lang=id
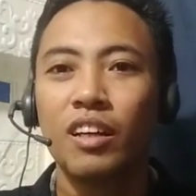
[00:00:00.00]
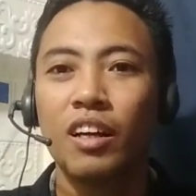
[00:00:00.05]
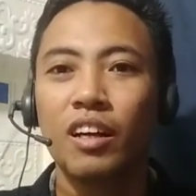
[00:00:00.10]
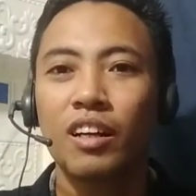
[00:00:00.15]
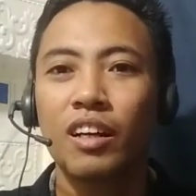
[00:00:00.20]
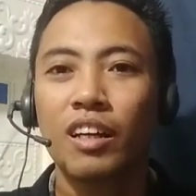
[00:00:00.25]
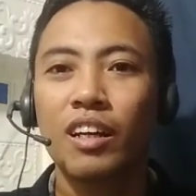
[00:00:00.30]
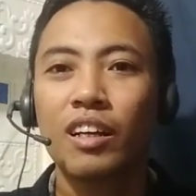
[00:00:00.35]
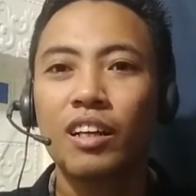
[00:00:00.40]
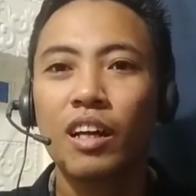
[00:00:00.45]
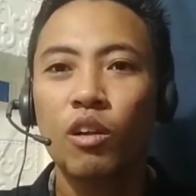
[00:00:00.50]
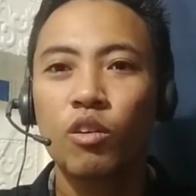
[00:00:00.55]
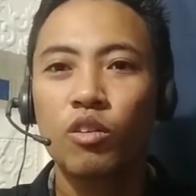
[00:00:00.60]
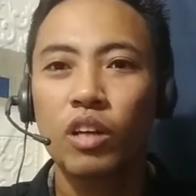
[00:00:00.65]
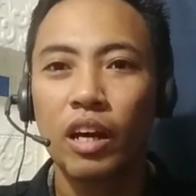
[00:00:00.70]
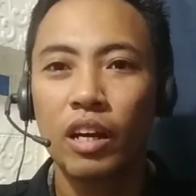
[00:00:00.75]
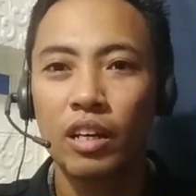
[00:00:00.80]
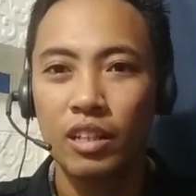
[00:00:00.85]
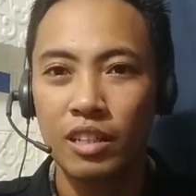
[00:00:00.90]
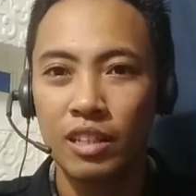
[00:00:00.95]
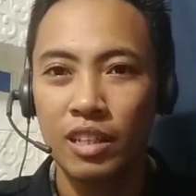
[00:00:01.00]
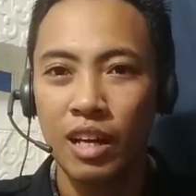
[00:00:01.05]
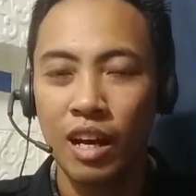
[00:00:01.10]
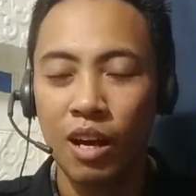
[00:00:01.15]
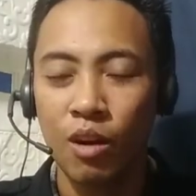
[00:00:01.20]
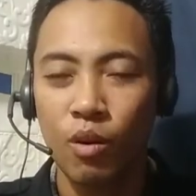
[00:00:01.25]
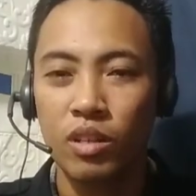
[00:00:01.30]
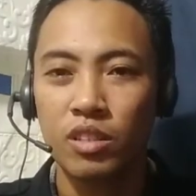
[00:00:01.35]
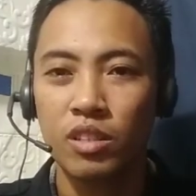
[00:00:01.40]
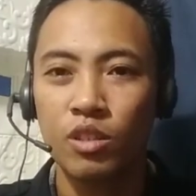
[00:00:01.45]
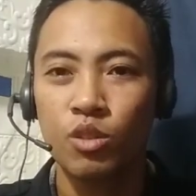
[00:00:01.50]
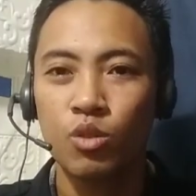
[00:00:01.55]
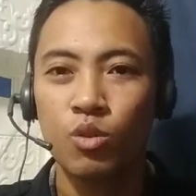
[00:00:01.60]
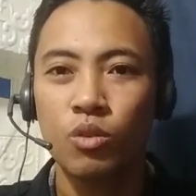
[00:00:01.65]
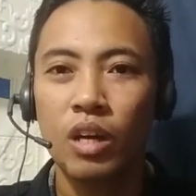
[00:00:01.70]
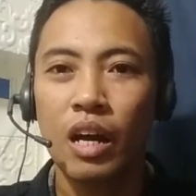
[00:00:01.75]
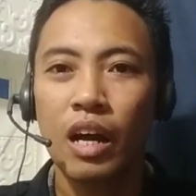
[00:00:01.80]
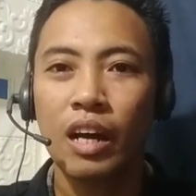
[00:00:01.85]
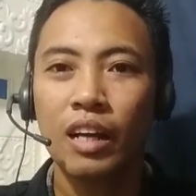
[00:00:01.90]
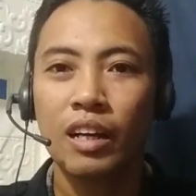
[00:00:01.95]
karena kalau nggak diawasi
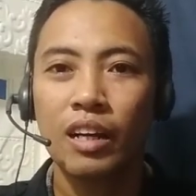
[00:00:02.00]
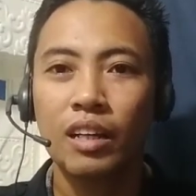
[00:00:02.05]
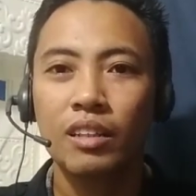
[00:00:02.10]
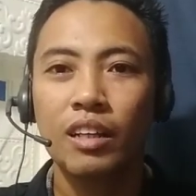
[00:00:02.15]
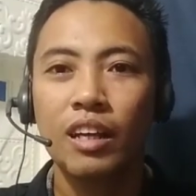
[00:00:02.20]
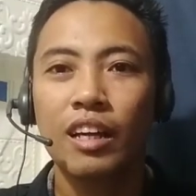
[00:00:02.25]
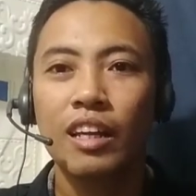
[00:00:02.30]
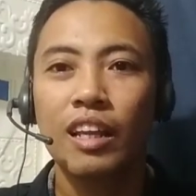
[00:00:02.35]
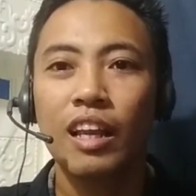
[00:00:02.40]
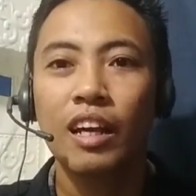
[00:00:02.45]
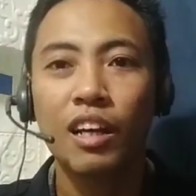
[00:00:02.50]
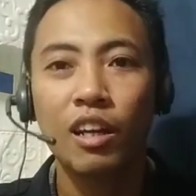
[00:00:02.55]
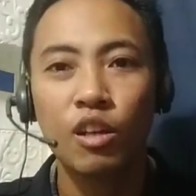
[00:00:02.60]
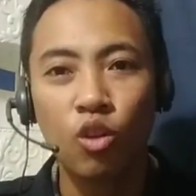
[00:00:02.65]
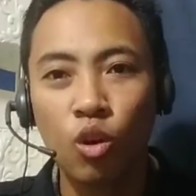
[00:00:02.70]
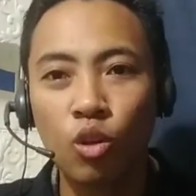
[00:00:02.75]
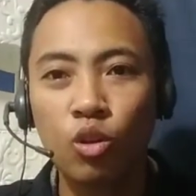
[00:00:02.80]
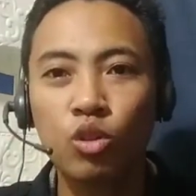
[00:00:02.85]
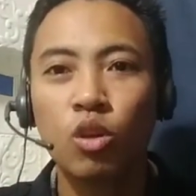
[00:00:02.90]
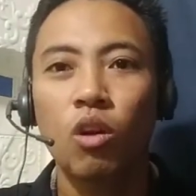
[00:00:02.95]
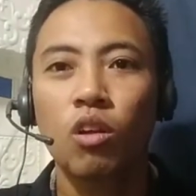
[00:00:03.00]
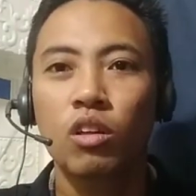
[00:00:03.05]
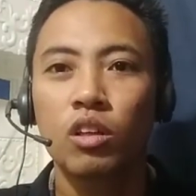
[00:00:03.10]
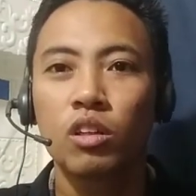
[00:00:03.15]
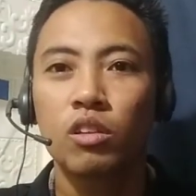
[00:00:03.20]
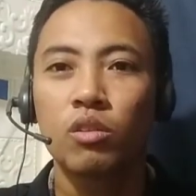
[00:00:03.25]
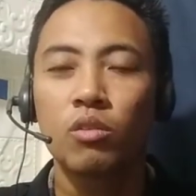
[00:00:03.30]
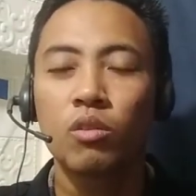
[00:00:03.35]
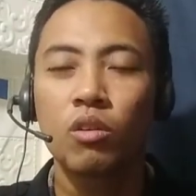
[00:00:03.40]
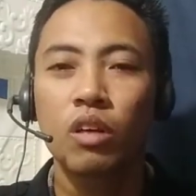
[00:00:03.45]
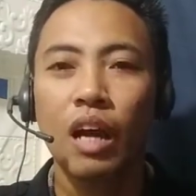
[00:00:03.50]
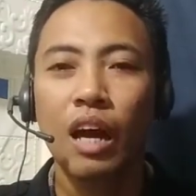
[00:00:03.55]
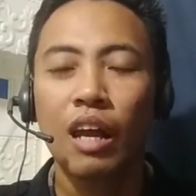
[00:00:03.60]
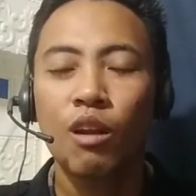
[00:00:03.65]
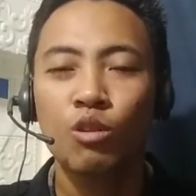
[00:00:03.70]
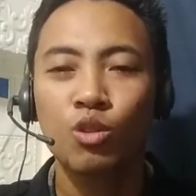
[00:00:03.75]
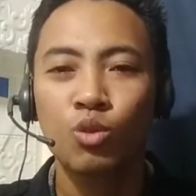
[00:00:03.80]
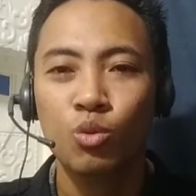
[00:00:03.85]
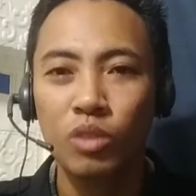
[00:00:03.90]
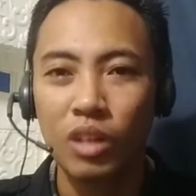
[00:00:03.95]
juga akan kehilangan kontrol gitu
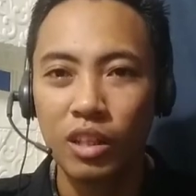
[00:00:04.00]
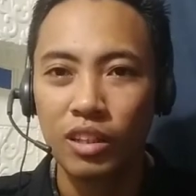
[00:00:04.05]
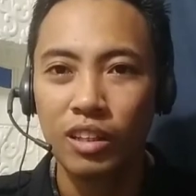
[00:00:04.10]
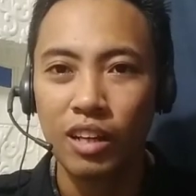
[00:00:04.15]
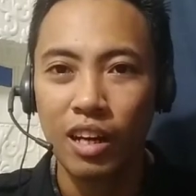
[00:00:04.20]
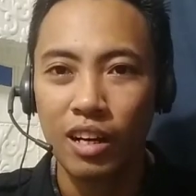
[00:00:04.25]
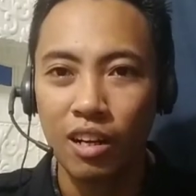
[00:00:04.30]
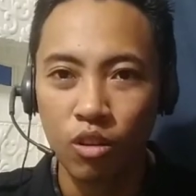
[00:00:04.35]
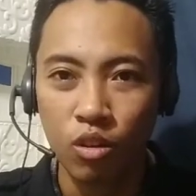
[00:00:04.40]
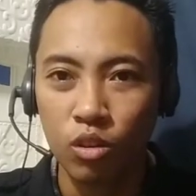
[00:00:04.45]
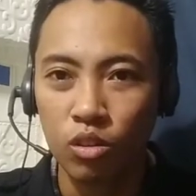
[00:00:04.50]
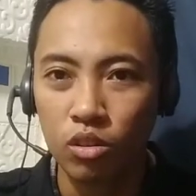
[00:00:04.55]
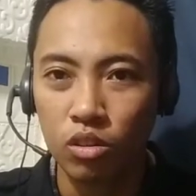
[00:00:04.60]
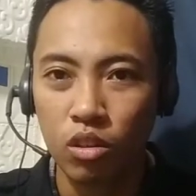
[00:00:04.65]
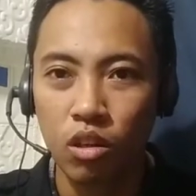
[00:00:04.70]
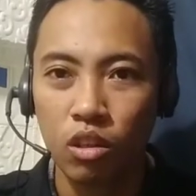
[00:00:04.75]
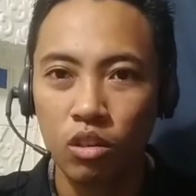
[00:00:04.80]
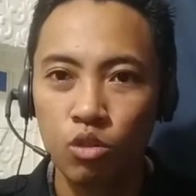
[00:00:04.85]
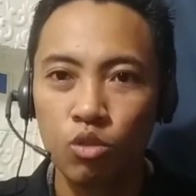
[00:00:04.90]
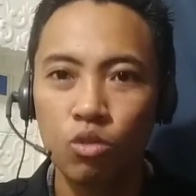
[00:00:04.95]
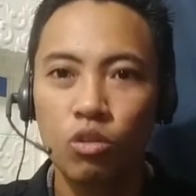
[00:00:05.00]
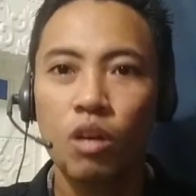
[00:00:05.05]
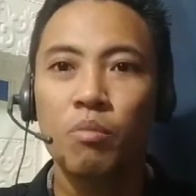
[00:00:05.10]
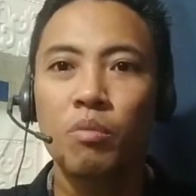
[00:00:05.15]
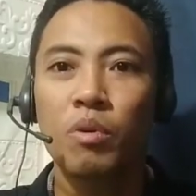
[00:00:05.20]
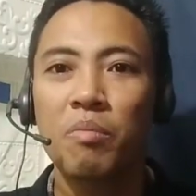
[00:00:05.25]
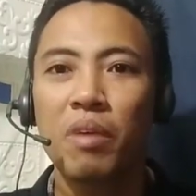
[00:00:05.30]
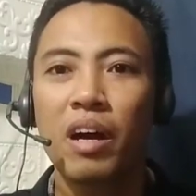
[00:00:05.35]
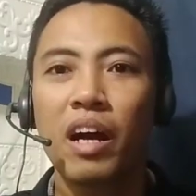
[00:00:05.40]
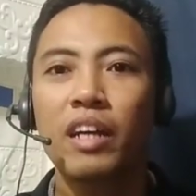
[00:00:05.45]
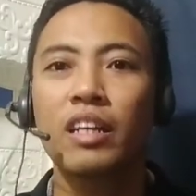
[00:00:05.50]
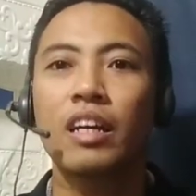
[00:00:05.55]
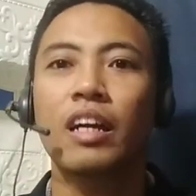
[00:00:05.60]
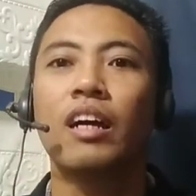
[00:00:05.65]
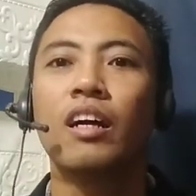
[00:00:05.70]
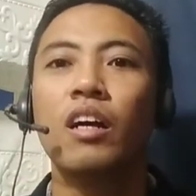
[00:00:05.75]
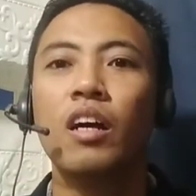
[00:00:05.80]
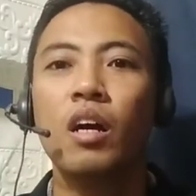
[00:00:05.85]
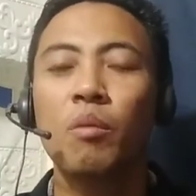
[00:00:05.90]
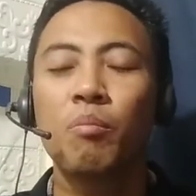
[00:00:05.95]
kalau sudah tidak ada kontrol itu juga
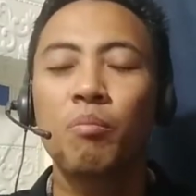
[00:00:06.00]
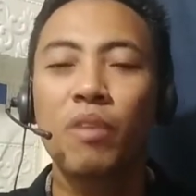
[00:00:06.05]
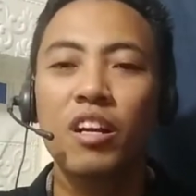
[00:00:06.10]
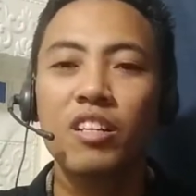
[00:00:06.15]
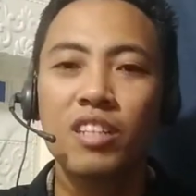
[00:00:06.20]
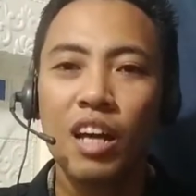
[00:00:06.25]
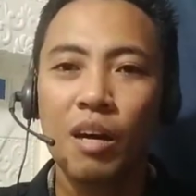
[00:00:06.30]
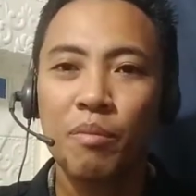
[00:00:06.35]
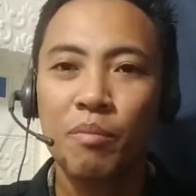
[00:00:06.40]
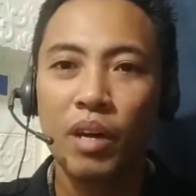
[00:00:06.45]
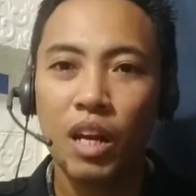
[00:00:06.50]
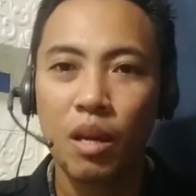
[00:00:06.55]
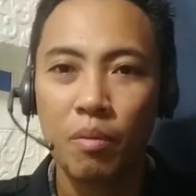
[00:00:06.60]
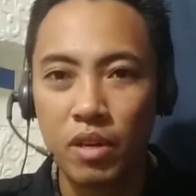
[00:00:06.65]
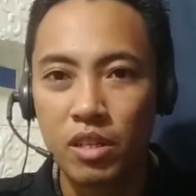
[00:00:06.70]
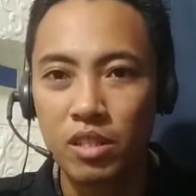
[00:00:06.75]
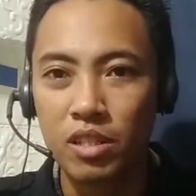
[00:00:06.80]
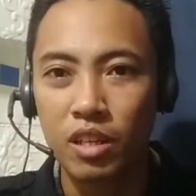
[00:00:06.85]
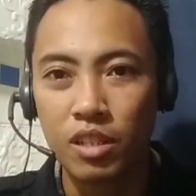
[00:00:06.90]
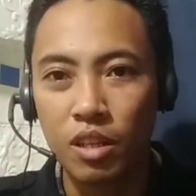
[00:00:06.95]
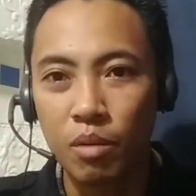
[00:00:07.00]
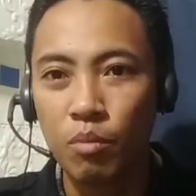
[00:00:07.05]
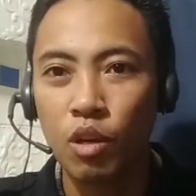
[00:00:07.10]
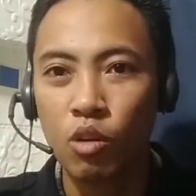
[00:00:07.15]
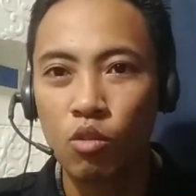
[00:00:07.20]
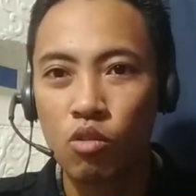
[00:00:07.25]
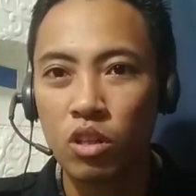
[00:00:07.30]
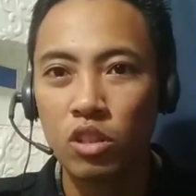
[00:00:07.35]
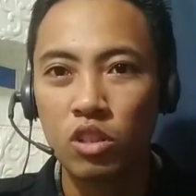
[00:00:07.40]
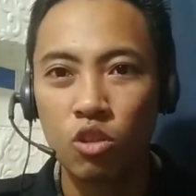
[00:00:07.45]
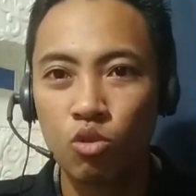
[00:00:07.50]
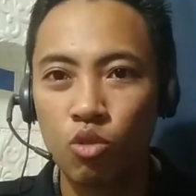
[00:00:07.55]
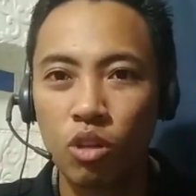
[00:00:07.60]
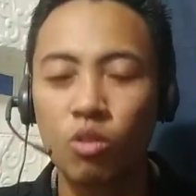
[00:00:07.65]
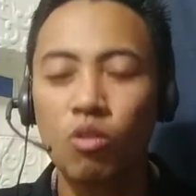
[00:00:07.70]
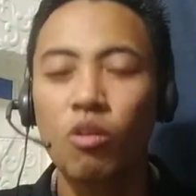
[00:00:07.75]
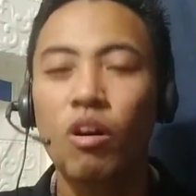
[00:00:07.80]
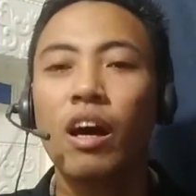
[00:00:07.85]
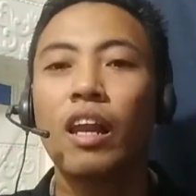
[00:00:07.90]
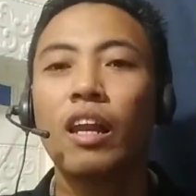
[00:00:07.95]
berbahaya merasa aman-aman saja melakukan
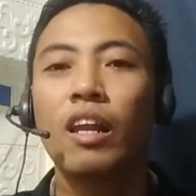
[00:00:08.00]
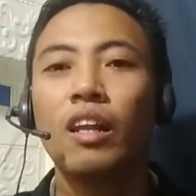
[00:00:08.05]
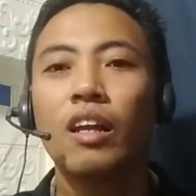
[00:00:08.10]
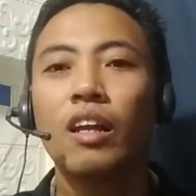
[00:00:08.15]
sesuatu hal